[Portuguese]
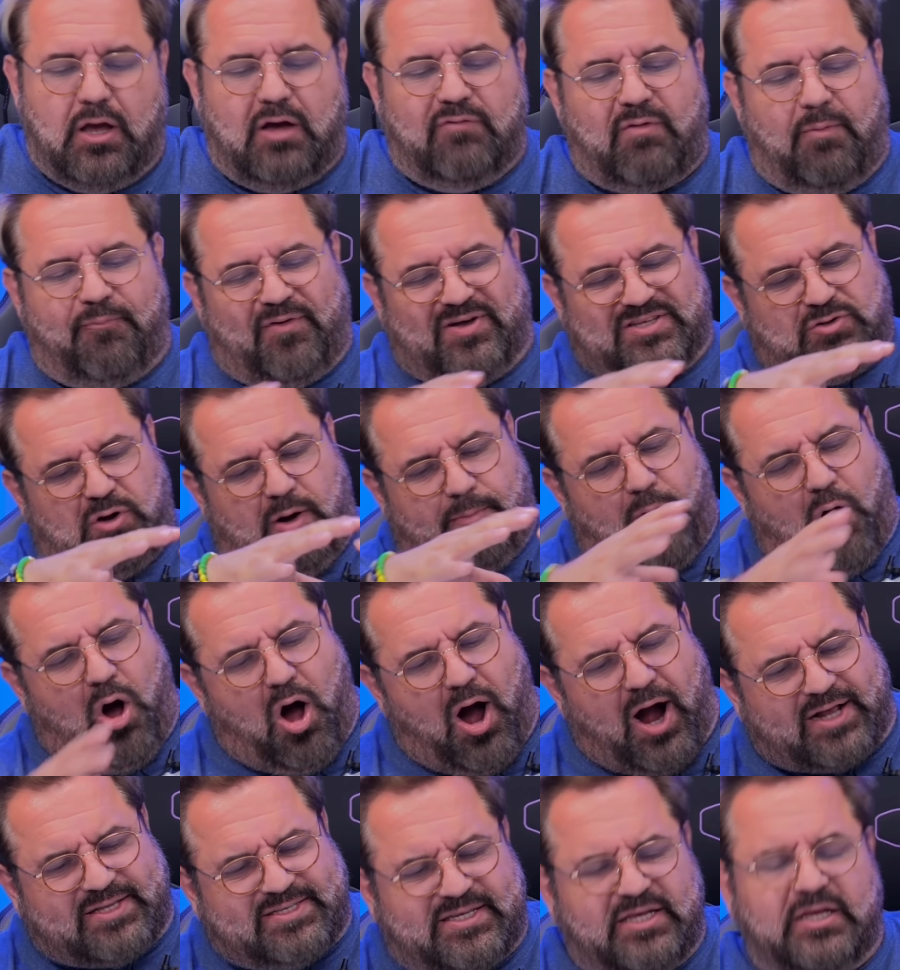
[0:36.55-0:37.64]
Vamos fazer um
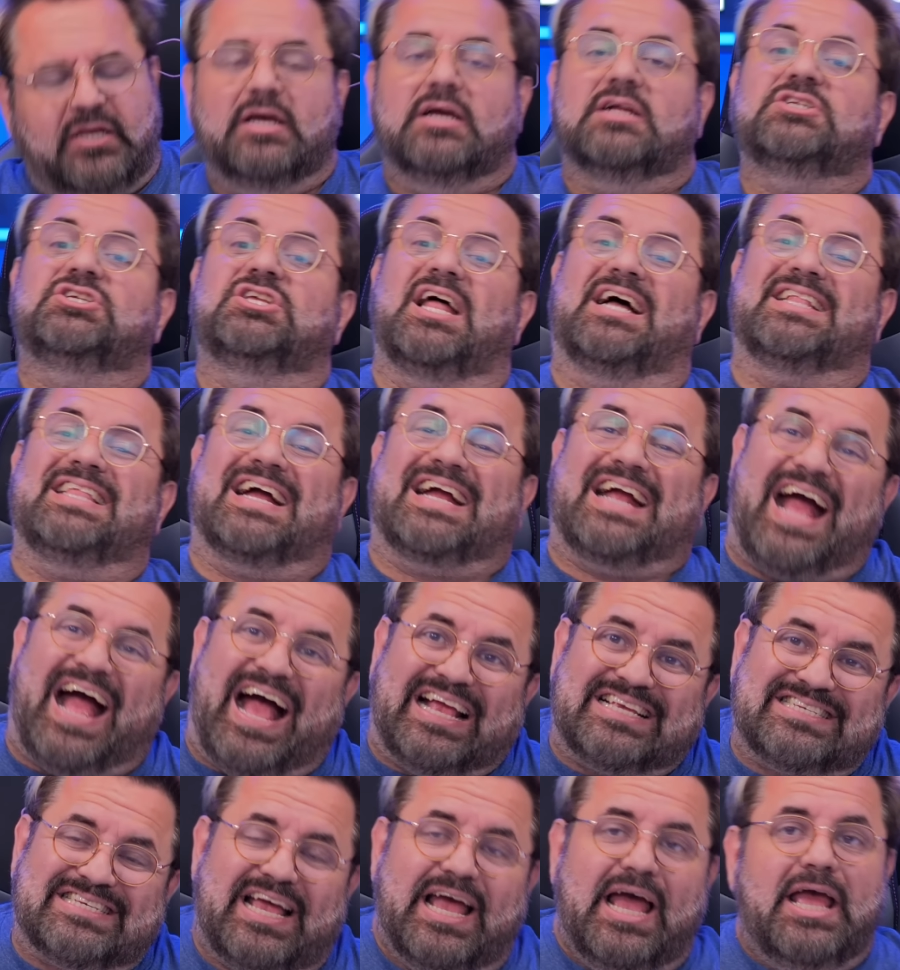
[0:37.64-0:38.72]
unboxing, tirar da
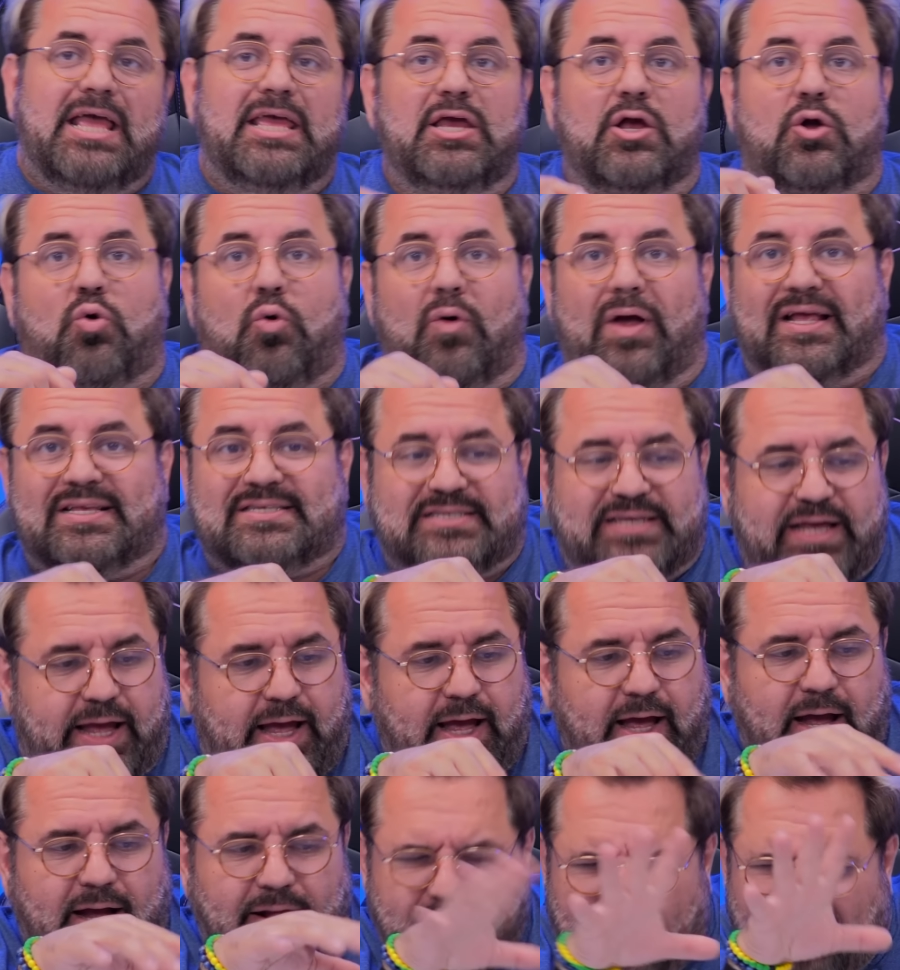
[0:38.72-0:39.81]
caixa e conhecer
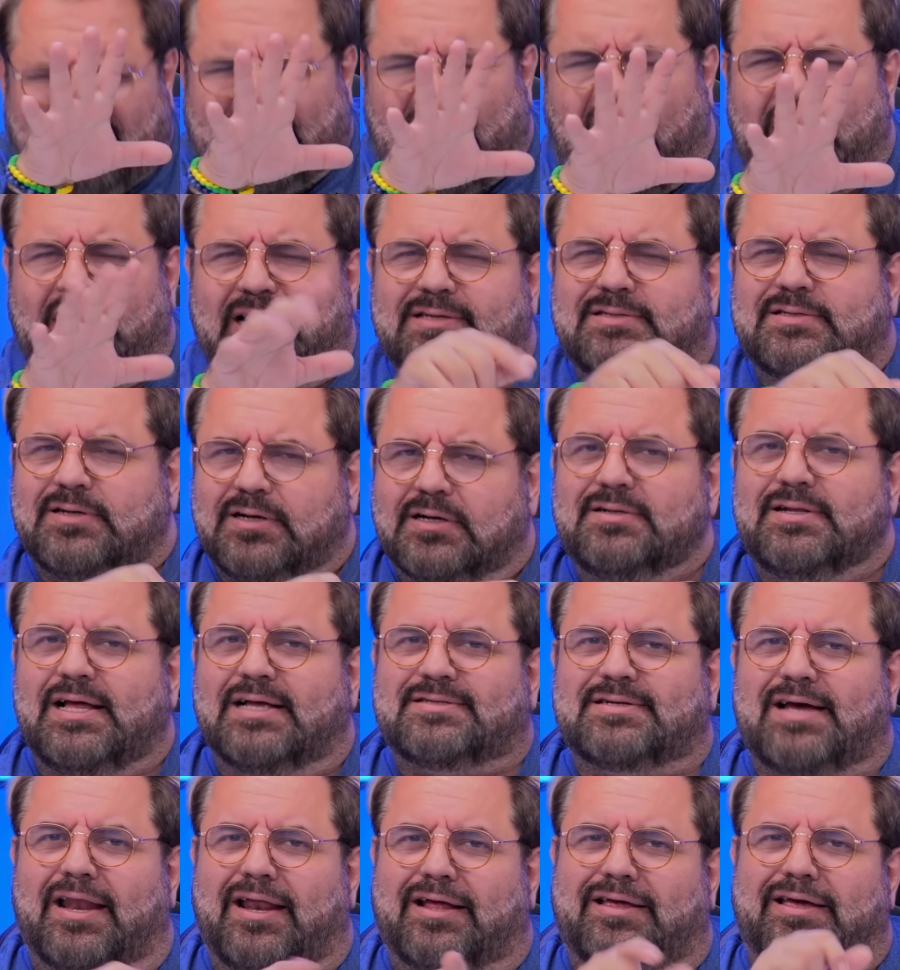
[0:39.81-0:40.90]
detalhes
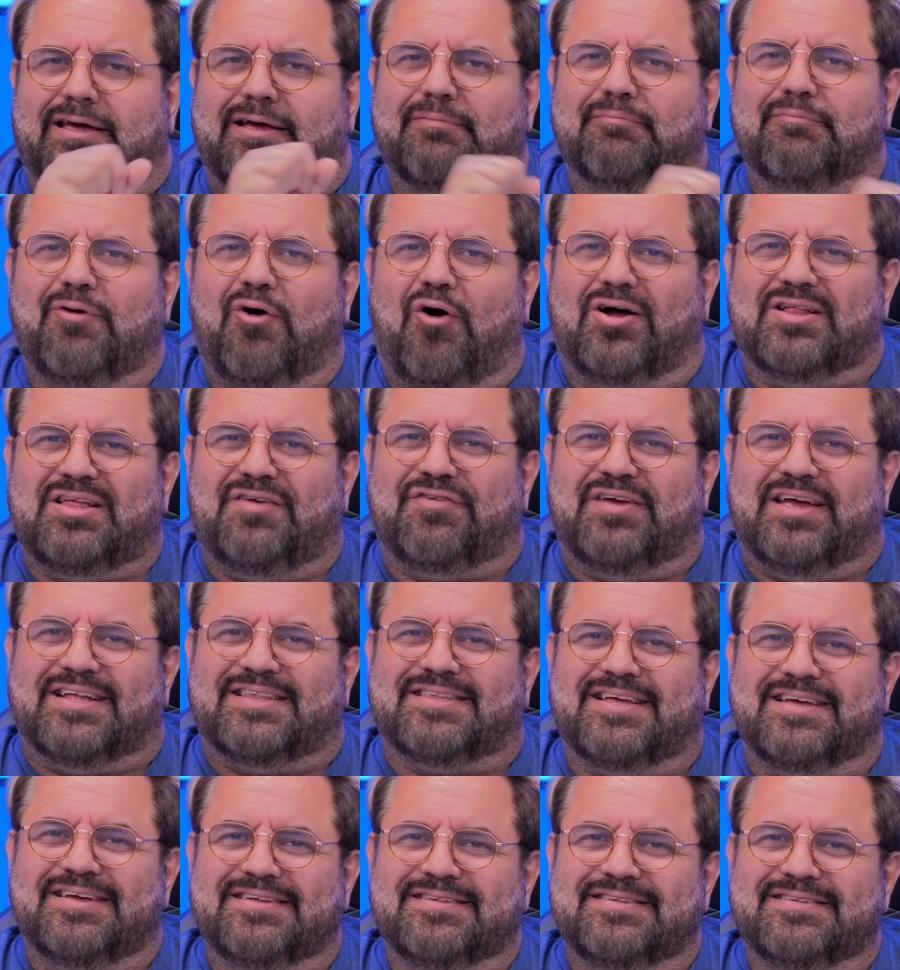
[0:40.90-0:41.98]
desse cara aqui. Roda a
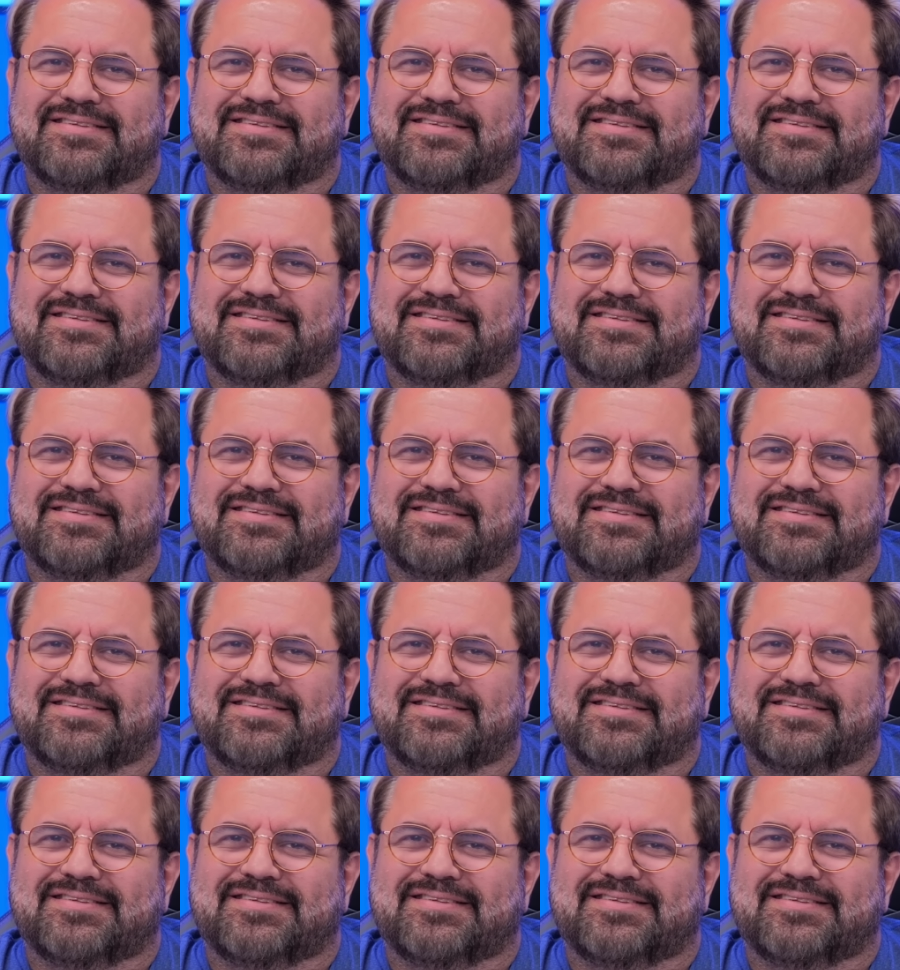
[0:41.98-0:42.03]
vinheta.